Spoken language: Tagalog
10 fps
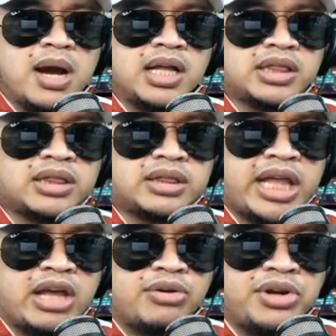mga
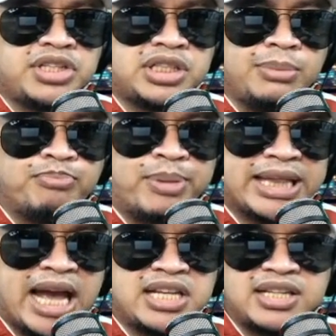terrorist
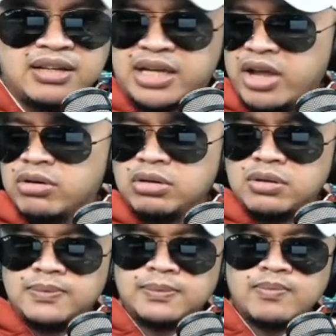sympathizer kayo?
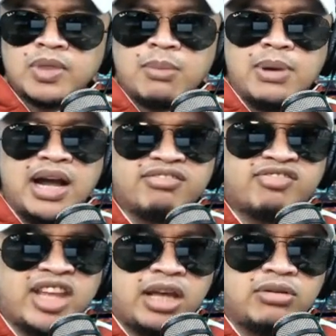Mga
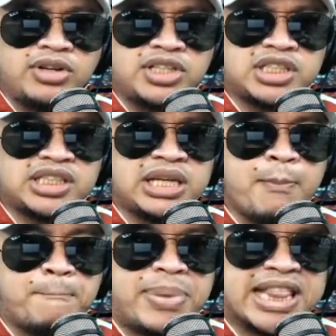terrorist
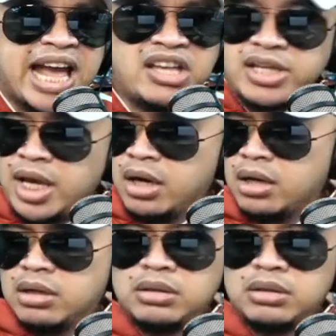sympathizer?